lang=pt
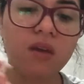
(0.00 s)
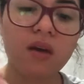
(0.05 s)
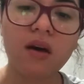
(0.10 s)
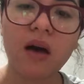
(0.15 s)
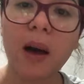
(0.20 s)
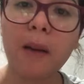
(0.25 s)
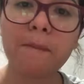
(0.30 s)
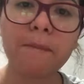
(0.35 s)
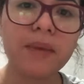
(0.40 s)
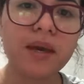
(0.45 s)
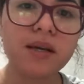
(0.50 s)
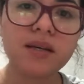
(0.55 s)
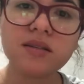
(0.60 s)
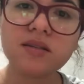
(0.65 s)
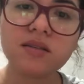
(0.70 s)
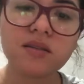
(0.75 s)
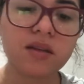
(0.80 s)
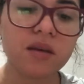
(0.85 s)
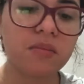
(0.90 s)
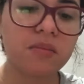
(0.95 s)
Amei
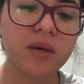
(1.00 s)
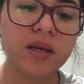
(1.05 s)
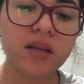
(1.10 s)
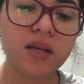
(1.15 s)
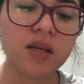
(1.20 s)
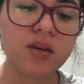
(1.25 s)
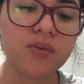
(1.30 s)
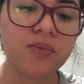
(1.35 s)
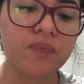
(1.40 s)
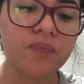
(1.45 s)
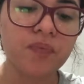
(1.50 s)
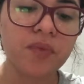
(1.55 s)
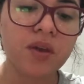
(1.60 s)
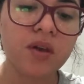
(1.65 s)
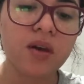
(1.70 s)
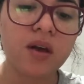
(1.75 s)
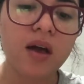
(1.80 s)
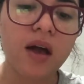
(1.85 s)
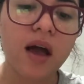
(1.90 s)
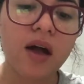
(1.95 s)
esse temperinho.
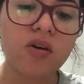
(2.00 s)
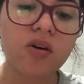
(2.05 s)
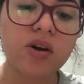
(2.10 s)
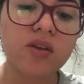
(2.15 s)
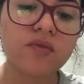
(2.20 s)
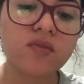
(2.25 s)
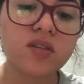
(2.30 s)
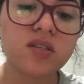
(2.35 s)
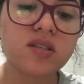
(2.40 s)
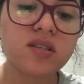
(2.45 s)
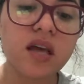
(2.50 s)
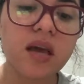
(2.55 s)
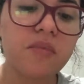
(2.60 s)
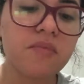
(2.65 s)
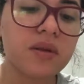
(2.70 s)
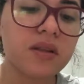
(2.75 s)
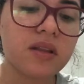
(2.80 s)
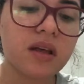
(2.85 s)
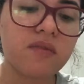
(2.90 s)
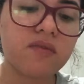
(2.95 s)
Agora eu vou
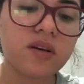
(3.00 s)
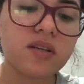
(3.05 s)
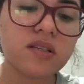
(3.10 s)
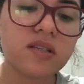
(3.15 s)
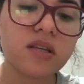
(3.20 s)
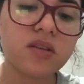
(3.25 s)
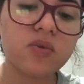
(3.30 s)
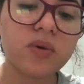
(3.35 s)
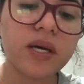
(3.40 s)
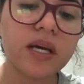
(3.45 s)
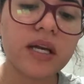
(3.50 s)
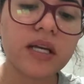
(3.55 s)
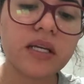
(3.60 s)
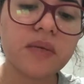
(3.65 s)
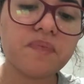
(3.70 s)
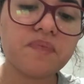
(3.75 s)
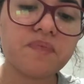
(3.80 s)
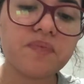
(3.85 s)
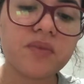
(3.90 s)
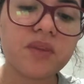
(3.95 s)
sempre estar tá fazendo
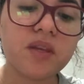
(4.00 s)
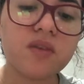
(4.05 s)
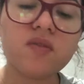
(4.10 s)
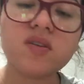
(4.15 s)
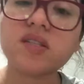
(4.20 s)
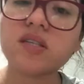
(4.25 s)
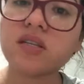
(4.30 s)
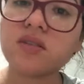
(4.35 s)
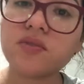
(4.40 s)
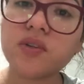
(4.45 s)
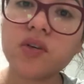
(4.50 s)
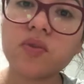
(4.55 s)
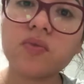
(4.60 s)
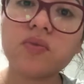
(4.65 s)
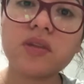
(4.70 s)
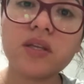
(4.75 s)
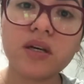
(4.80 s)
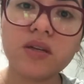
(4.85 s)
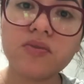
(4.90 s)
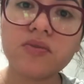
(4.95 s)
ele e vocês viram o
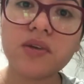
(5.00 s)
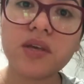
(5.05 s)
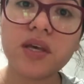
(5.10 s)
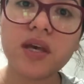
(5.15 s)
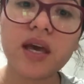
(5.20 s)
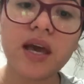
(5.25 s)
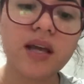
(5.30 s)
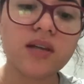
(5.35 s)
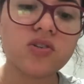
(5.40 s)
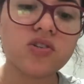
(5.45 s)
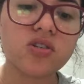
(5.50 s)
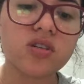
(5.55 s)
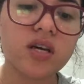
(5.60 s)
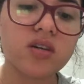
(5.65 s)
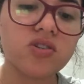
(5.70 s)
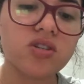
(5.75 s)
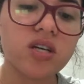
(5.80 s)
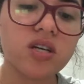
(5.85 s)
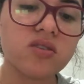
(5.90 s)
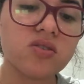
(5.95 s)
tanto que rende,
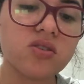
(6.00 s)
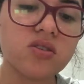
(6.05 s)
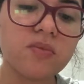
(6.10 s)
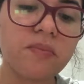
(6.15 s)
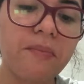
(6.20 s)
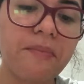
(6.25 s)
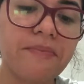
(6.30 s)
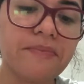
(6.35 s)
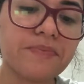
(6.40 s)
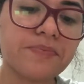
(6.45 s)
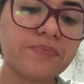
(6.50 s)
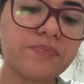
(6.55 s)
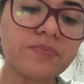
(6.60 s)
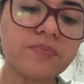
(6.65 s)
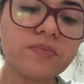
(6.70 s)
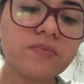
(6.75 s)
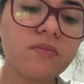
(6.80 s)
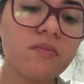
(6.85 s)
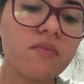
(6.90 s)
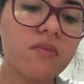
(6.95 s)
né, gente?
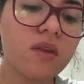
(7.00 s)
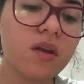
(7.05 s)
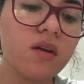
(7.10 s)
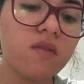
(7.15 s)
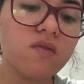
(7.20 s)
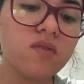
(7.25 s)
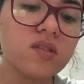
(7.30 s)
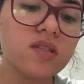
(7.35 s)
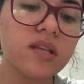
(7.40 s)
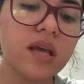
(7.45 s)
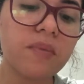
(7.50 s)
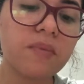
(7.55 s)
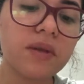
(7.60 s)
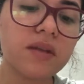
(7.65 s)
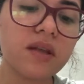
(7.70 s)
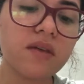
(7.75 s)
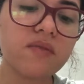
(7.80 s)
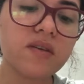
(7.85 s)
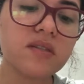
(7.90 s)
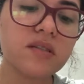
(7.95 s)
Vou sempre
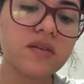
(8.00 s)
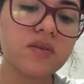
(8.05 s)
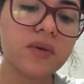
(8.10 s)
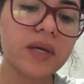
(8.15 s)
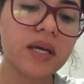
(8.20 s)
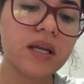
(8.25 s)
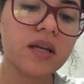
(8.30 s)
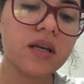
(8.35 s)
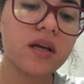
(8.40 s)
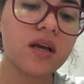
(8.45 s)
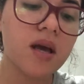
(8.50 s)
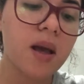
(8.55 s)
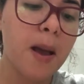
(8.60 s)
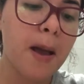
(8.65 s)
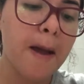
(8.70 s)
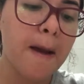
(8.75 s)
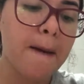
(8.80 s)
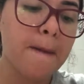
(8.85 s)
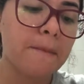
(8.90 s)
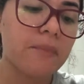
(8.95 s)
estar tá fazendo ele,
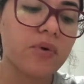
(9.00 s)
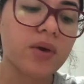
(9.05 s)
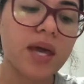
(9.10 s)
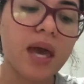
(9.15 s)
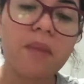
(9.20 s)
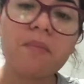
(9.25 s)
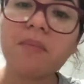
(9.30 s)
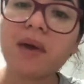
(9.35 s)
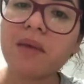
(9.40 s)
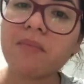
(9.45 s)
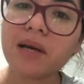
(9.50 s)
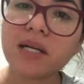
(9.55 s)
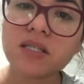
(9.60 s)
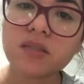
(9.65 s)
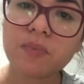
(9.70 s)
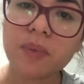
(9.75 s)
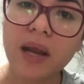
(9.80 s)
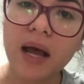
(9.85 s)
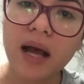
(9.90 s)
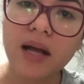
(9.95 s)
porque é bem mais
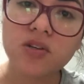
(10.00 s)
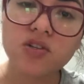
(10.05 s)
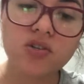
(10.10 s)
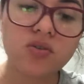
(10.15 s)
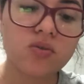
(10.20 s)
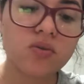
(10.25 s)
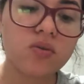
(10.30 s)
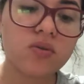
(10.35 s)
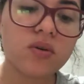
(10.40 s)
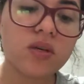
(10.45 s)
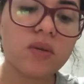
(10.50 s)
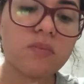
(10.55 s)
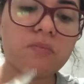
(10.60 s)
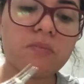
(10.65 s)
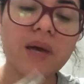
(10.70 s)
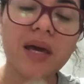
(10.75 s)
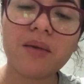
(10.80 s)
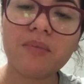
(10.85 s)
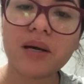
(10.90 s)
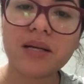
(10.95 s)
prático e
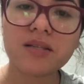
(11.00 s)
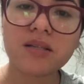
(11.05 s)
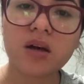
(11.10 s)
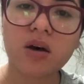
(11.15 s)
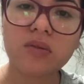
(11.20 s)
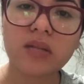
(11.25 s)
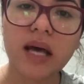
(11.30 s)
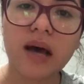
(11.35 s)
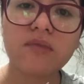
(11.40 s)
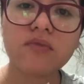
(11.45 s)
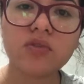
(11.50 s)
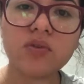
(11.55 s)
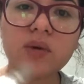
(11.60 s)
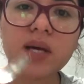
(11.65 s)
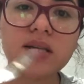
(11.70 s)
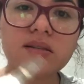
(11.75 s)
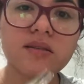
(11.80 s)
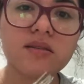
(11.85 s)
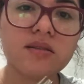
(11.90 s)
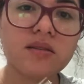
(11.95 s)
bem mais saudável do
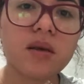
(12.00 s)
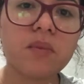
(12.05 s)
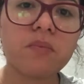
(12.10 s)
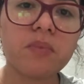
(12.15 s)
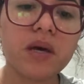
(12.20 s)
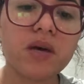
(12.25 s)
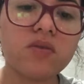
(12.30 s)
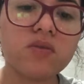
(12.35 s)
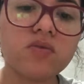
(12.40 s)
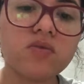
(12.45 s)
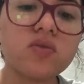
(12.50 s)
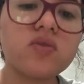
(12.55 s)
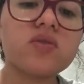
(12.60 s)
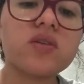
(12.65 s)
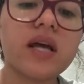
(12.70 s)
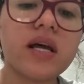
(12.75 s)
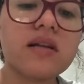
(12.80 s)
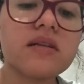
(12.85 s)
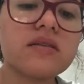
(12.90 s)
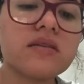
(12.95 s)
que esses temperos
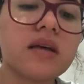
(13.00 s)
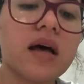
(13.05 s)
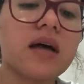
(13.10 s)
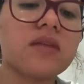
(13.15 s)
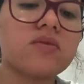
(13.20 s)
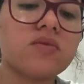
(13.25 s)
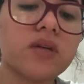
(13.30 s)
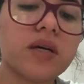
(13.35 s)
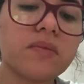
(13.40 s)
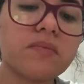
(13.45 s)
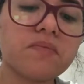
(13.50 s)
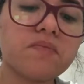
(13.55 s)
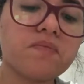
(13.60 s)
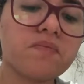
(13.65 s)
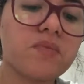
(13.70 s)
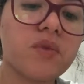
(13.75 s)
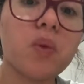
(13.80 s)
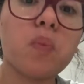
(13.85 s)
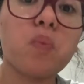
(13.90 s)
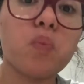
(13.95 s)
industrializados, né?
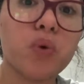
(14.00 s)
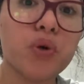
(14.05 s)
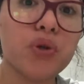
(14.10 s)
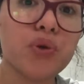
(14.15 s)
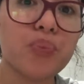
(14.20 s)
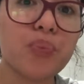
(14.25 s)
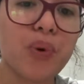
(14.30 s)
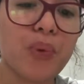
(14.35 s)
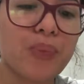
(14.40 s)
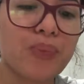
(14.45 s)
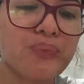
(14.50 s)
Muito bom.